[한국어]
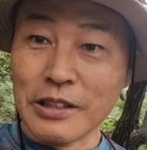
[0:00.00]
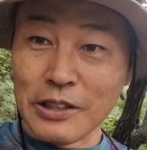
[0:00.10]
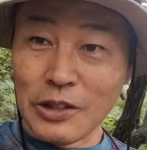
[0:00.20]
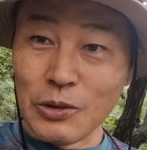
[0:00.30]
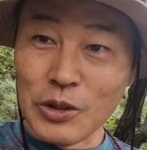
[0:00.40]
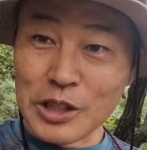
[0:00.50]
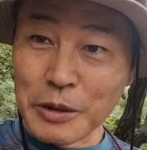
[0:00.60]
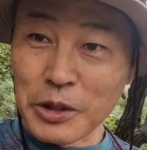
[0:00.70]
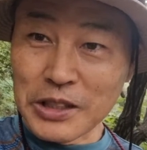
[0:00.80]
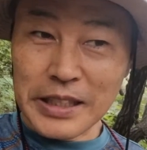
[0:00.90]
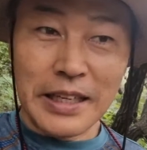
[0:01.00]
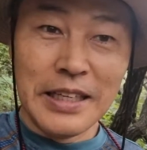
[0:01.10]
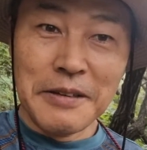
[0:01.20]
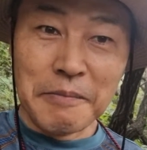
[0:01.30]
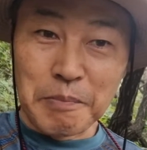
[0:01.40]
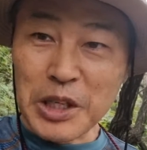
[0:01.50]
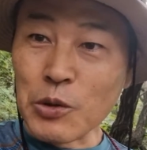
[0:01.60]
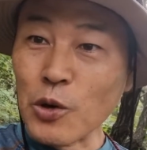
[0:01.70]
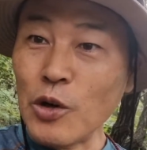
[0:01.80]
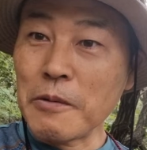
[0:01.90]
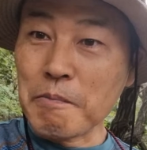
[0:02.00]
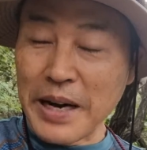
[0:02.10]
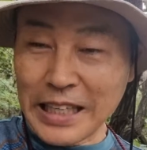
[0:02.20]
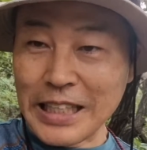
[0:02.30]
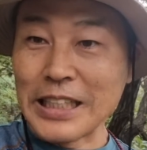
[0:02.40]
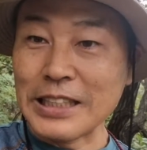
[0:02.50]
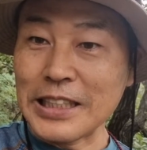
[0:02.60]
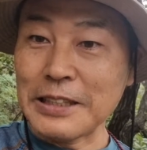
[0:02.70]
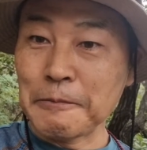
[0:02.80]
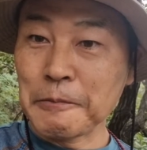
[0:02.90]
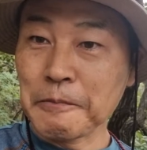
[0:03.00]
그리고 세 번째 믿고 맡기는 거예요.